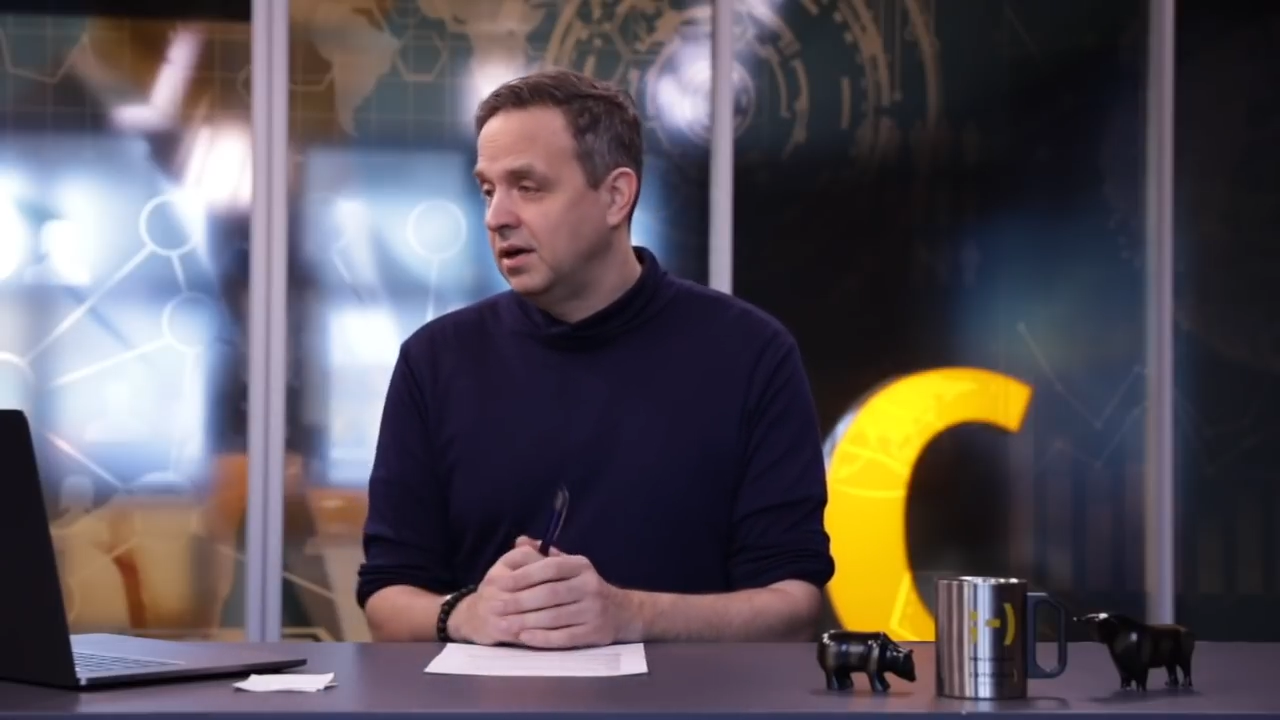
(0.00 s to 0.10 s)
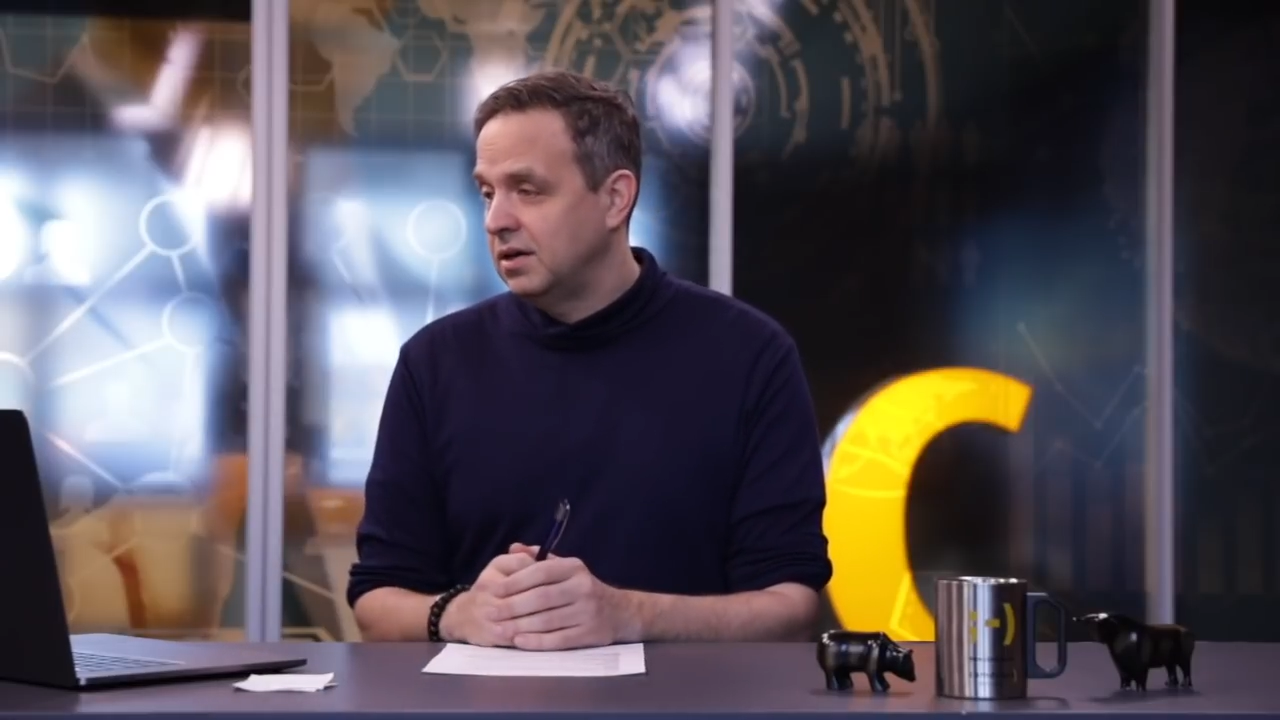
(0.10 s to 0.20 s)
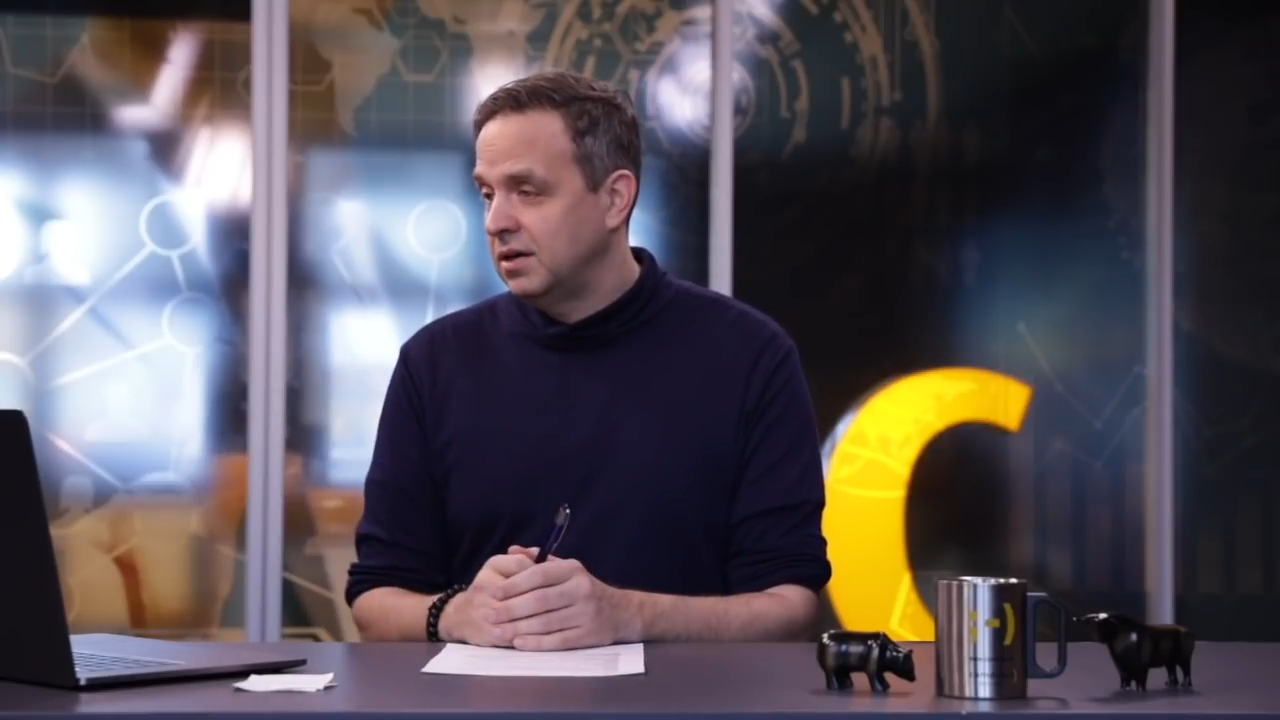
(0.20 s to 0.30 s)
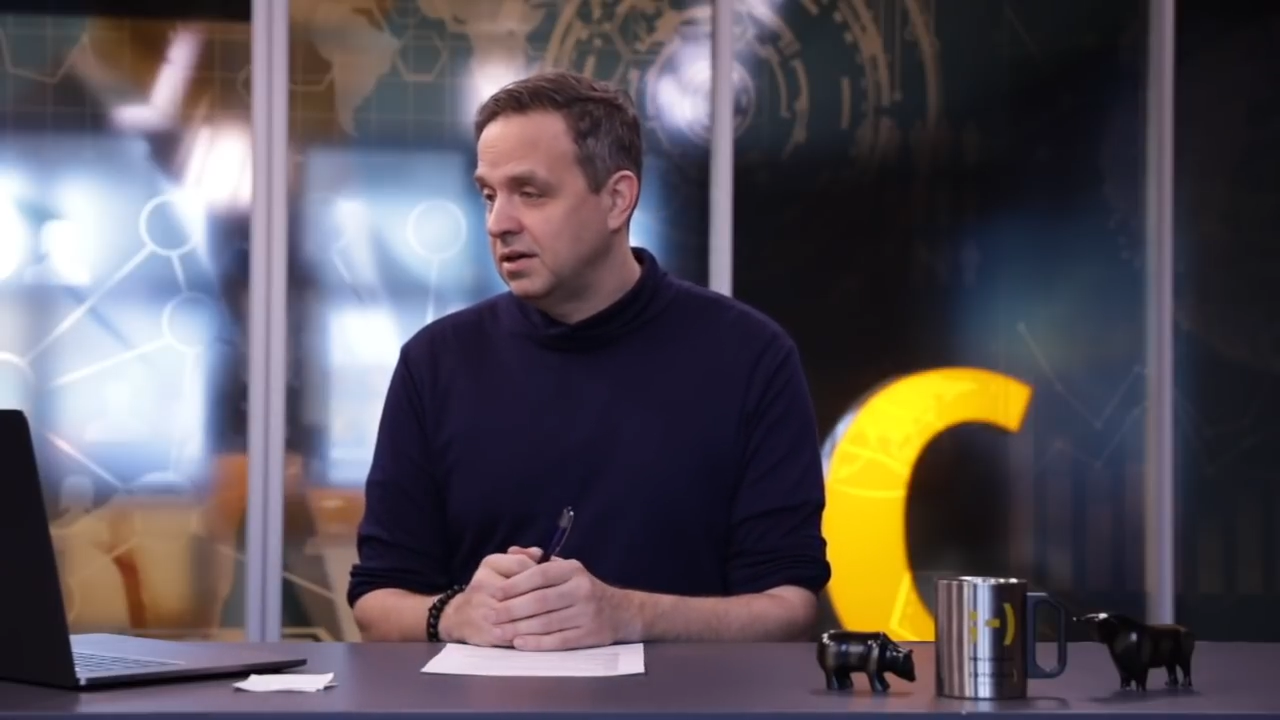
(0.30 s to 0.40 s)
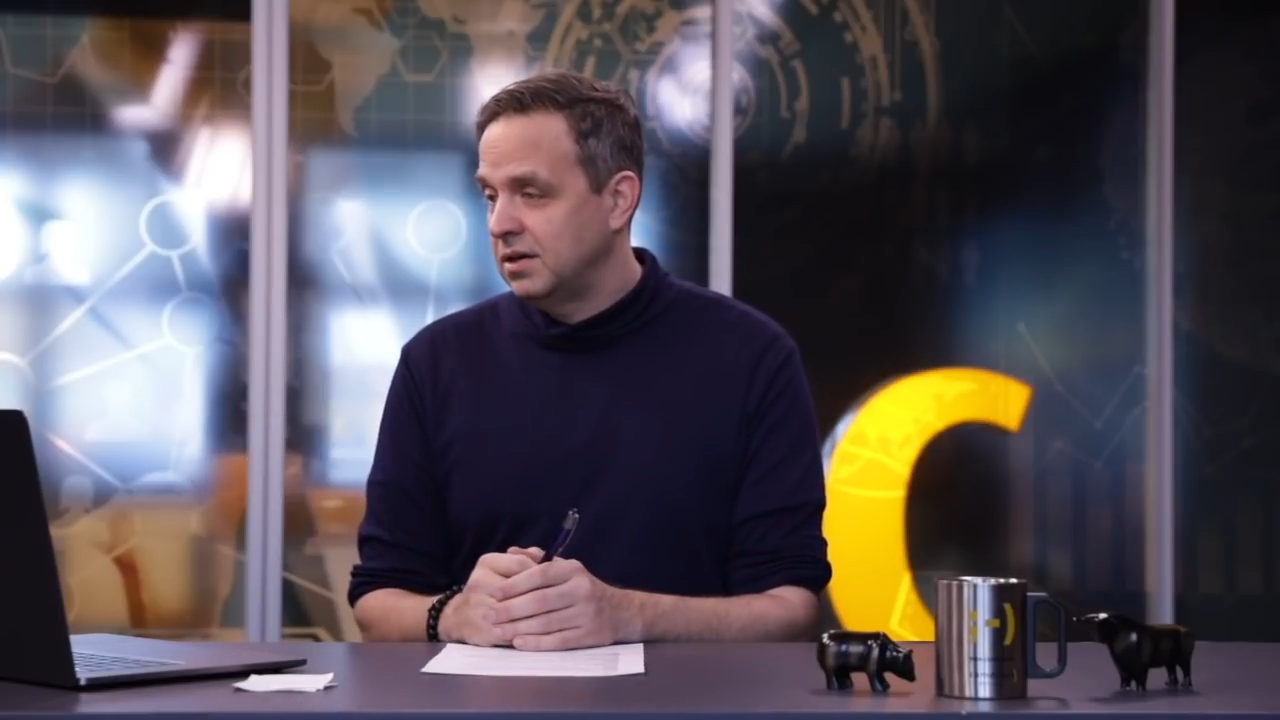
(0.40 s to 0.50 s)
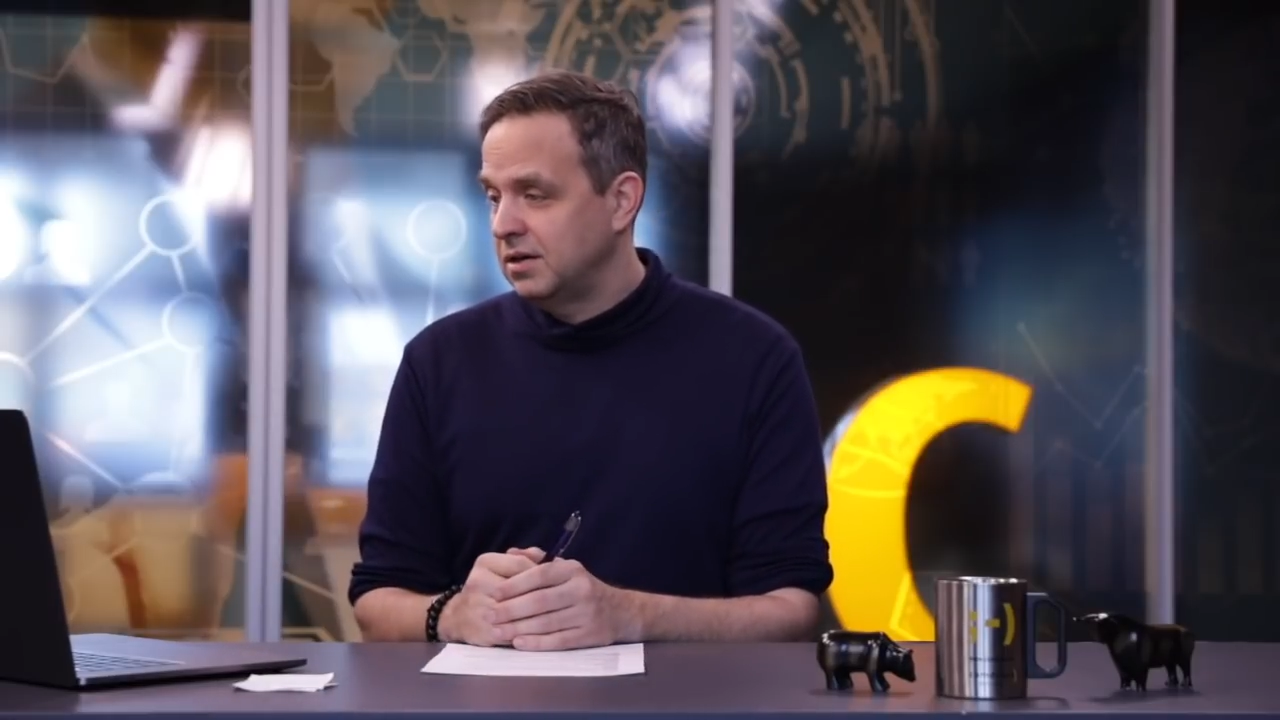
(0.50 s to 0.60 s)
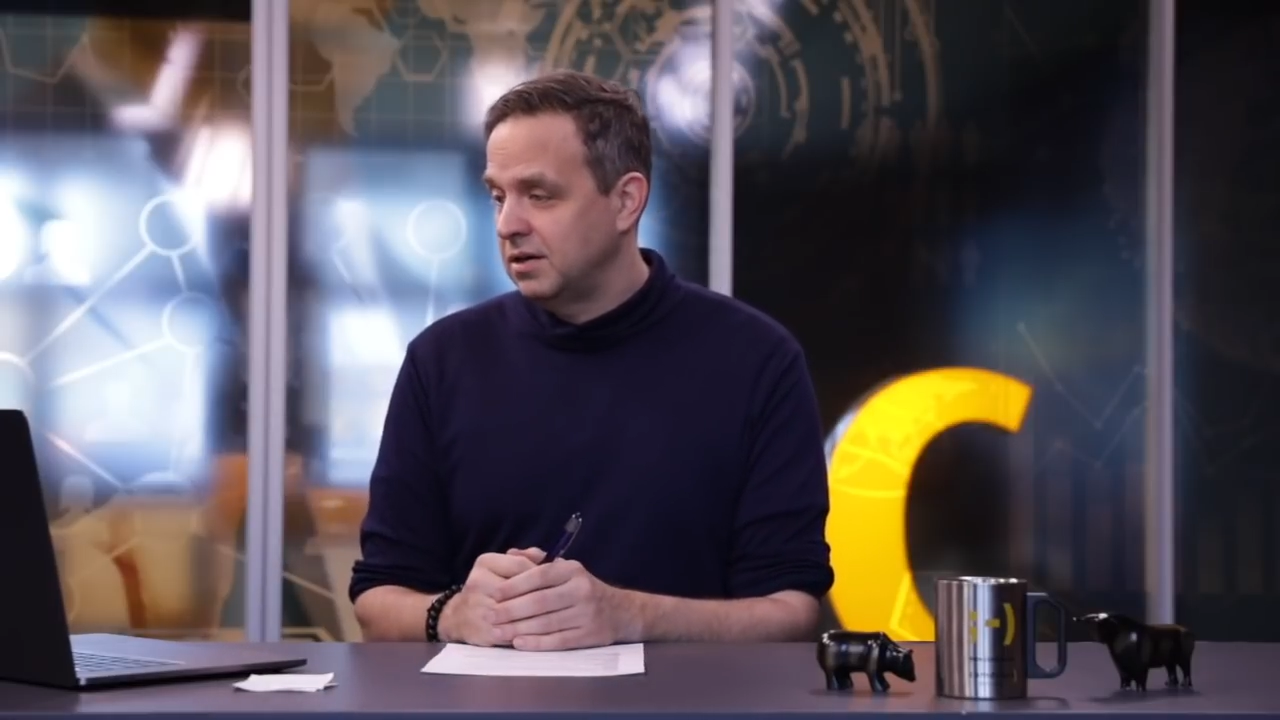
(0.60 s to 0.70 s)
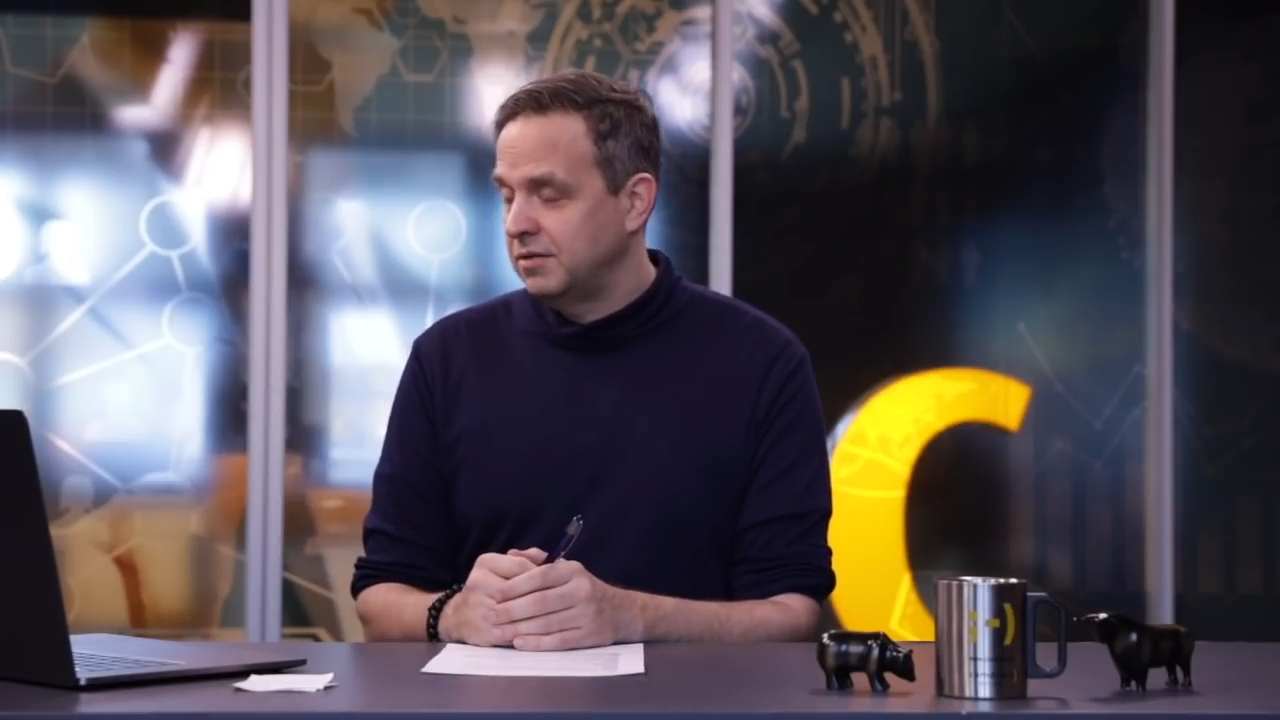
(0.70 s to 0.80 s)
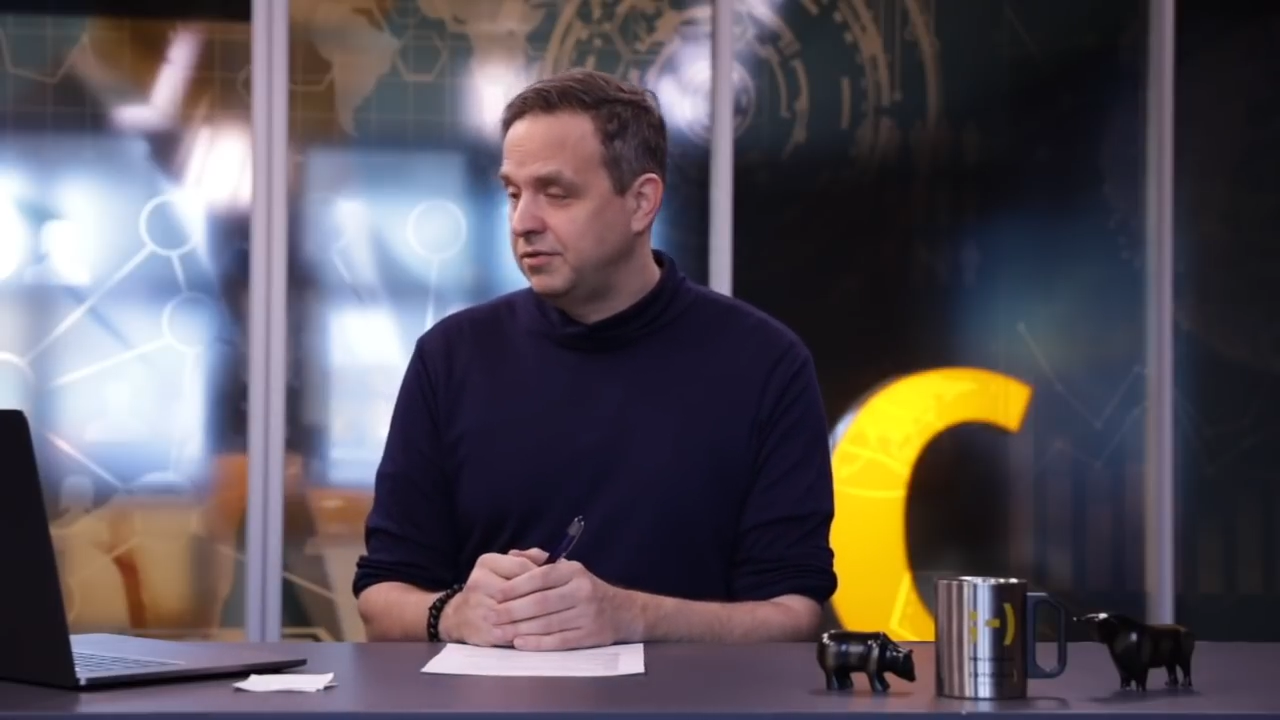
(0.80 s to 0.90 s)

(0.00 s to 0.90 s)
äh, äh,